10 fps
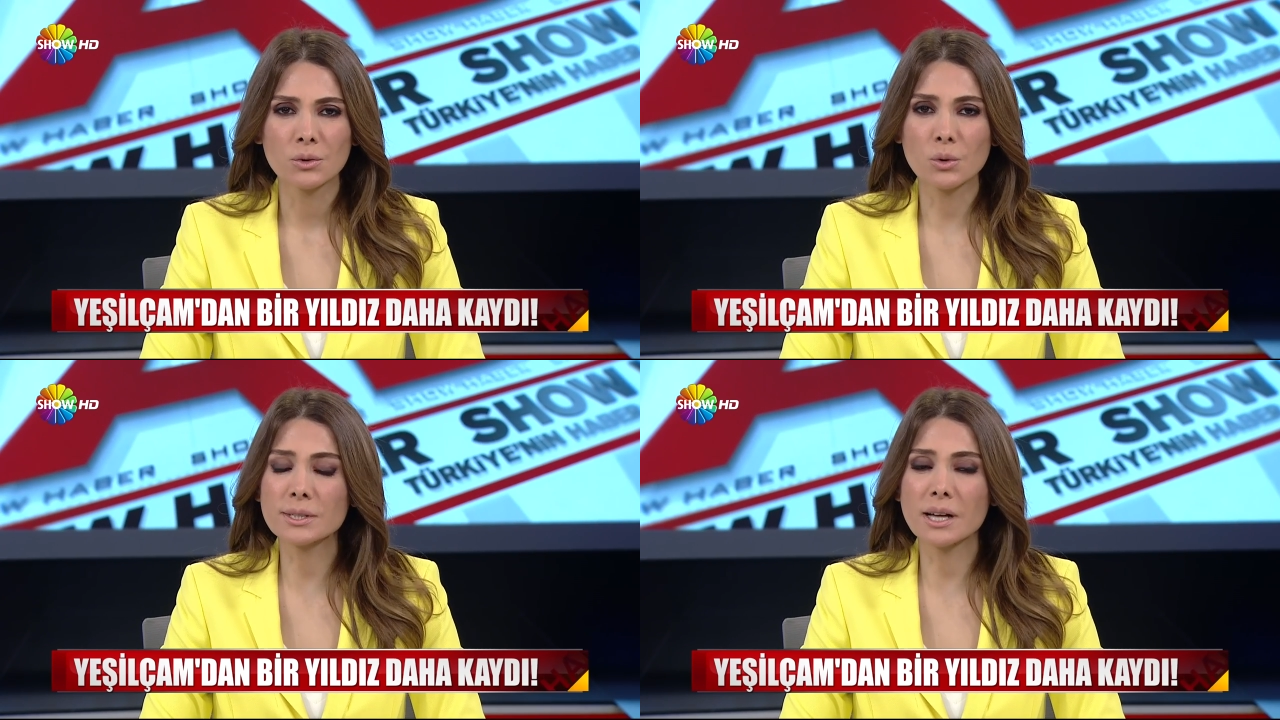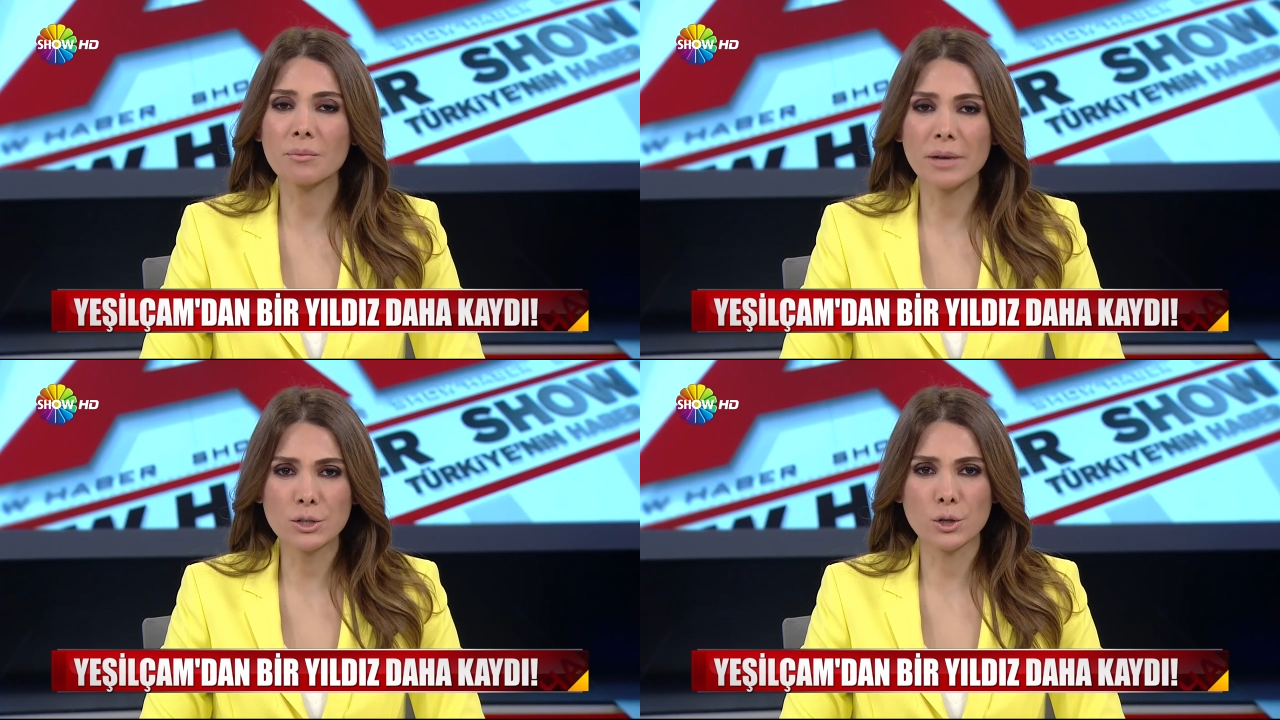
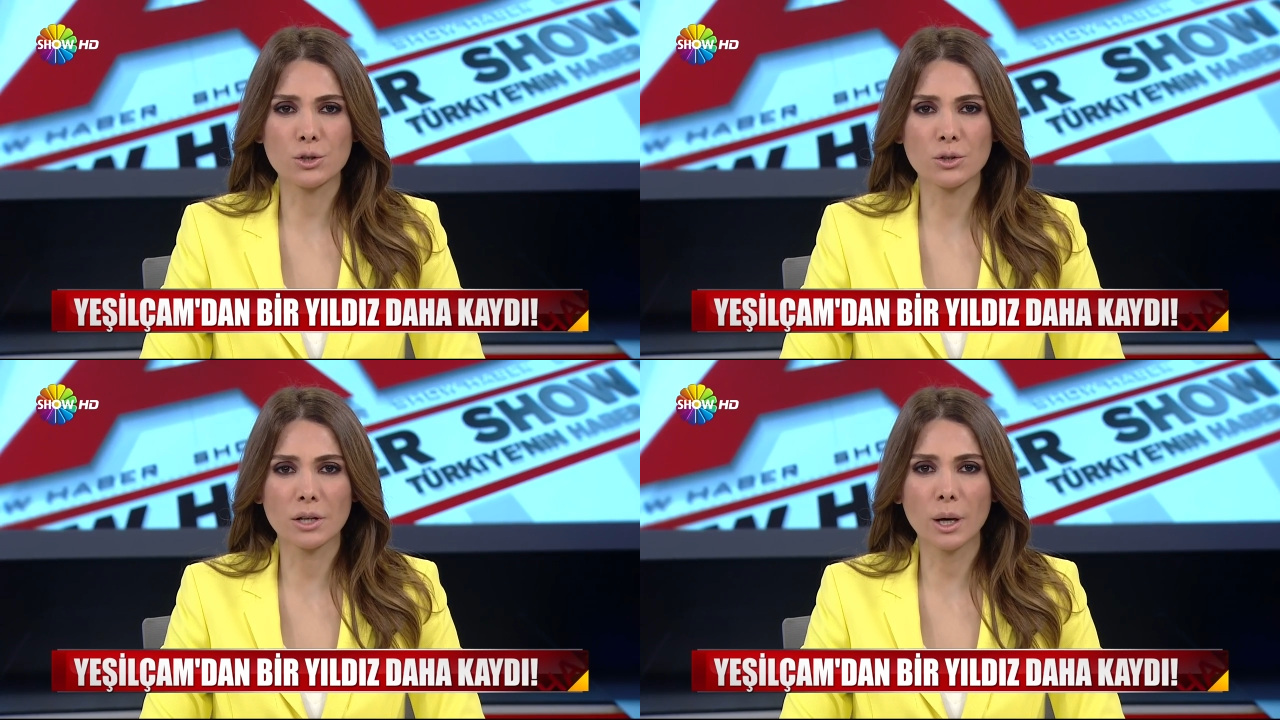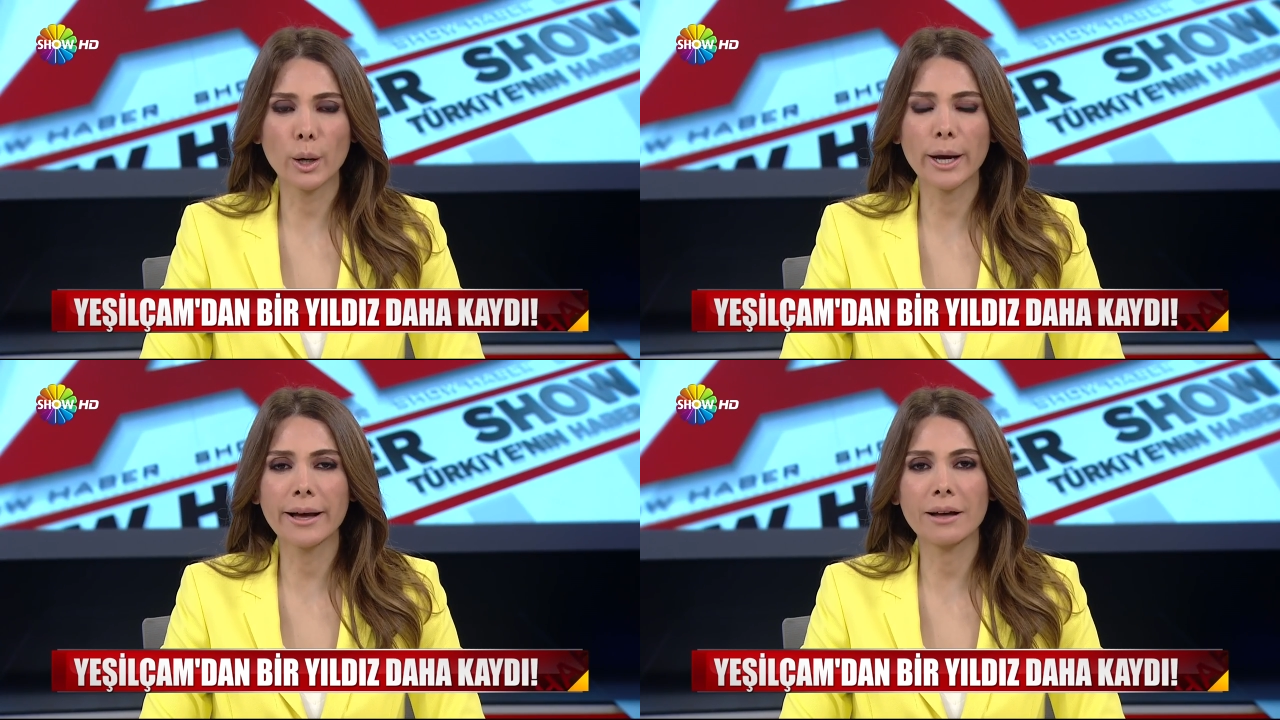95
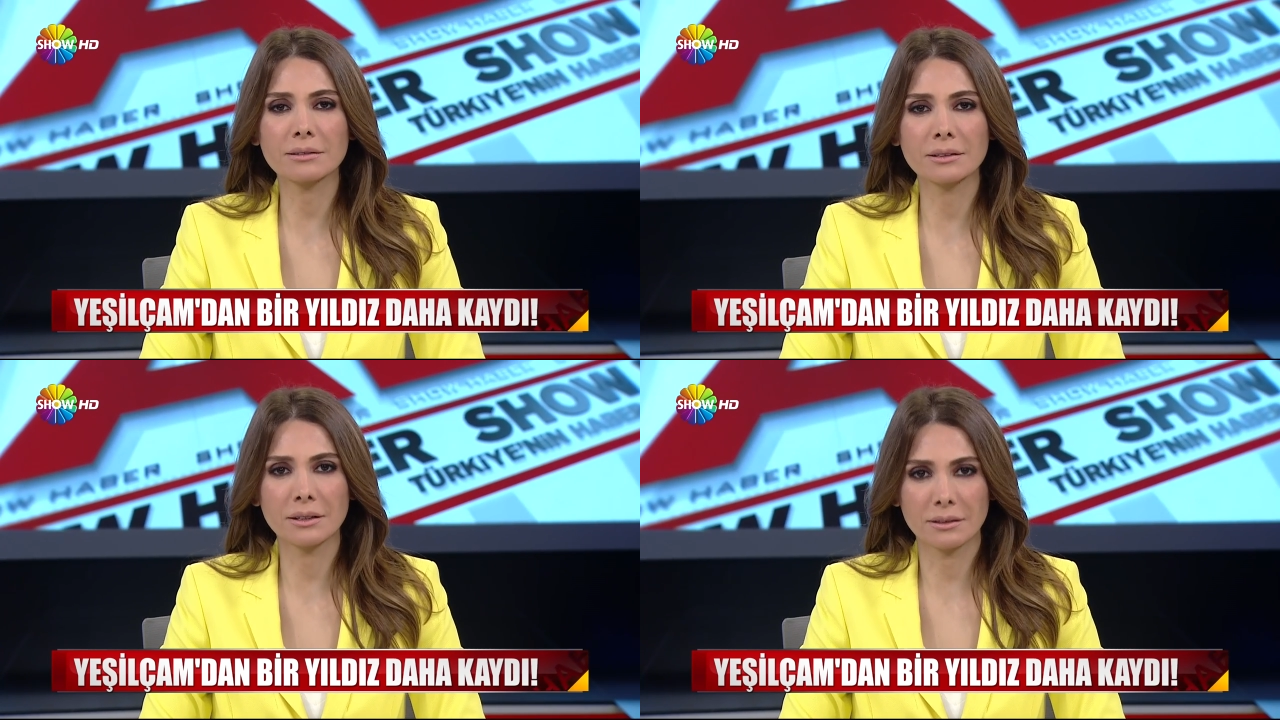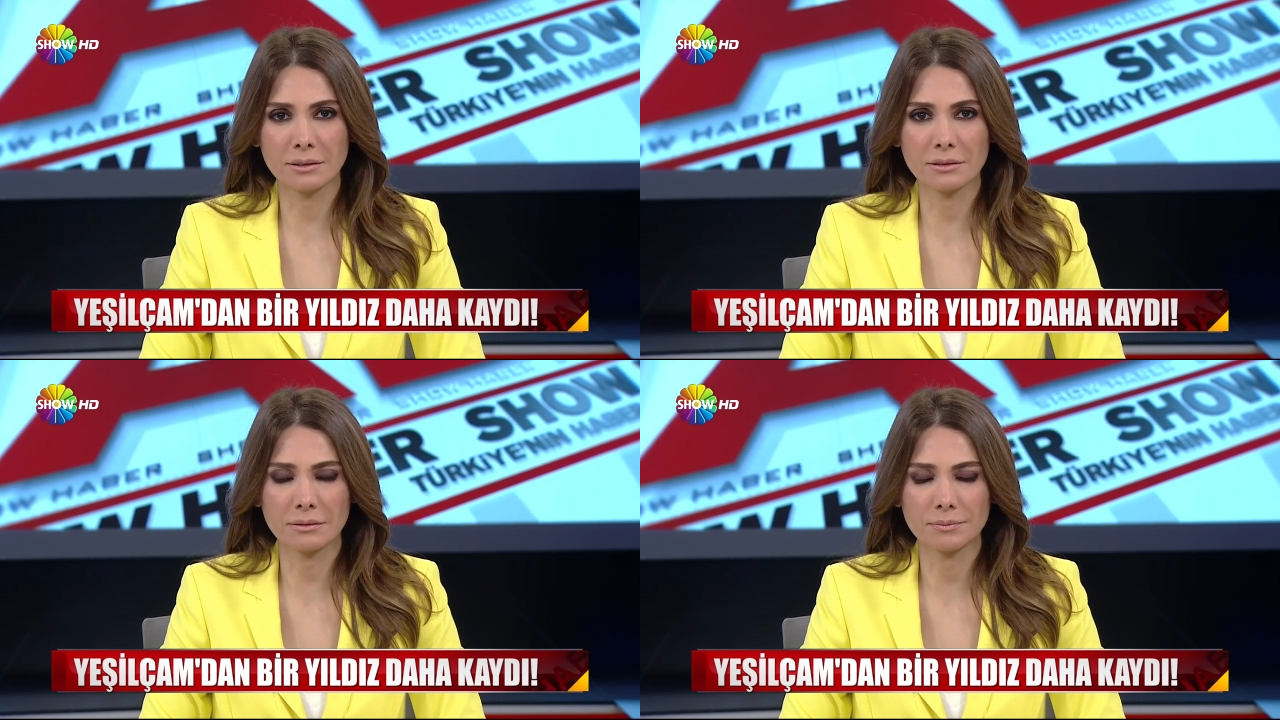yaşında hayatını yitirdi.